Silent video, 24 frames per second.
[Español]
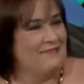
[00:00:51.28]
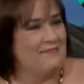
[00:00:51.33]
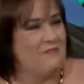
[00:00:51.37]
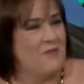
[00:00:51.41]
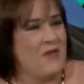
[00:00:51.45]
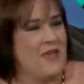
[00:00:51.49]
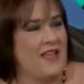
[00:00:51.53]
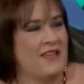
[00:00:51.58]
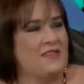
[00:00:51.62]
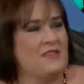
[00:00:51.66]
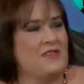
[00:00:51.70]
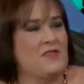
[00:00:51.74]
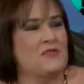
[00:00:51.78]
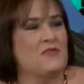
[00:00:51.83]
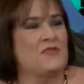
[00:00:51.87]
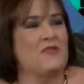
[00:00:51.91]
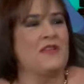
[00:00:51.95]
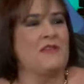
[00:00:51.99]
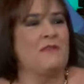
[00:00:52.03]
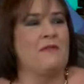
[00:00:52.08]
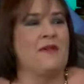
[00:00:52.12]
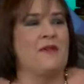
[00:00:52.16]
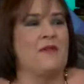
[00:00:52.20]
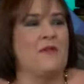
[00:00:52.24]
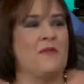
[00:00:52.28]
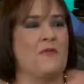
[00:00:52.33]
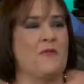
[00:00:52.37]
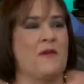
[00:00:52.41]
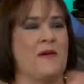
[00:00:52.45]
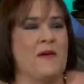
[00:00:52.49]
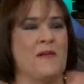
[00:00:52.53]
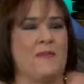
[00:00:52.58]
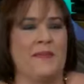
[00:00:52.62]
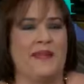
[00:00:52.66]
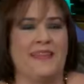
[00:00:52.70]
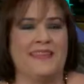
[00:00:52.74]
muy ansiosos de verlo
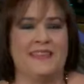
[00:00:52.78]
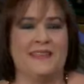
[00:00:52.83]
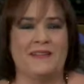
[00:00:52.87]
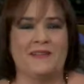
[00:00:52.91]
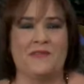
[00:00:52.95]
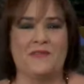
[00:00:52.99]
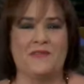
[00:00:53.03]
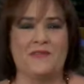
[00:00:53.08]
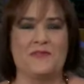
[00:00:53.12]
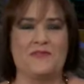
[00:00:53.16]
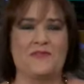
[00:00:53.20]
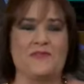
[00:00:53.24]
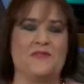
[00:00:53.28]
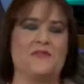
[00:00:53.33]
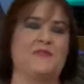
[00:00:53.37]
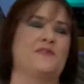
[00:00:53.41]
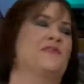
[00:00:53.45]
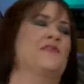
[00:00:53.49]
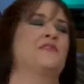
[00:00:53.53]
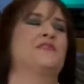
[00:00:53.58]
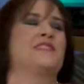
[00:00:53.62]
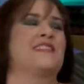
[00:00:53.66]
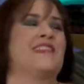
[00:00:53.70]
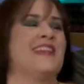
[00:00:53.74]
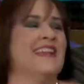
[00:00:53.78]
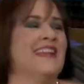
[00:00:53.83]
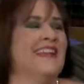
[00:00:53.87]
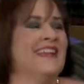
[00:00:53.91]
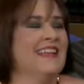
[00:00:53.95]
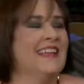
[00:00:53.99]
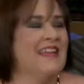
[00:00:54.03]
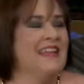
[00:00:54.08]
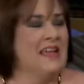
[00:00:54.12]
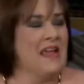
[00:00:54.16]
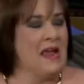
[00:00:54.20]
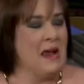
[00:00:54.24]
nuevamente con nosotros.
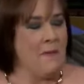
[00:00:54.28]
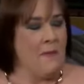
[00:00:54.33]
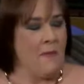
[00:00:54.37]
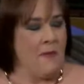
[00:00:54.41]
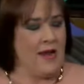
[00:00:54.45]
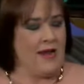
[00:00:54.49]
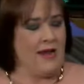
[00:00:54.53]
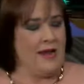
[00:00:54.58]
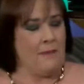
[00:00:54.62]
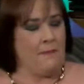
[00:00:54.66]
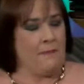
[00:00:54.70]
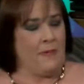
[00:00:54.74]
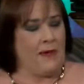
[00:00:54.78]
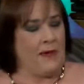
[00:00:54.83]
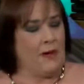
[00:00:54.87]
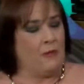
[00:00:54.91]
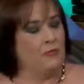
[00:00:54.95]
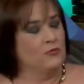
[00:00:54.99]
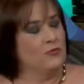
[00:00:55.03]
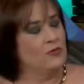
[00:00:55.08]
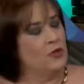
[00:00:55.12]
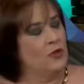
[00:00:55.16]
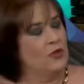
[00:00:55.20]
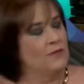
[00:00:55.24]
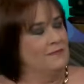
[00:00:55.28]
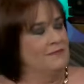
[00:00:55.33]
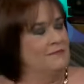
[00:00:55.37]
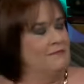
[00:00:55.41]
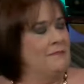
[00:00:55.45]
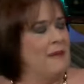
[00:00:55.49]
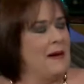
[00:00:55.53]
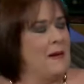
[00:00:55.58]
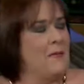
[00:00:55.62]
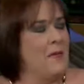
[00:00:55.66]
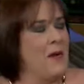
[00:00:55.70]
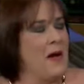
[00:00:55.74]
Pues les pregunto,
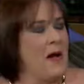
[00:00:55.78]
vamos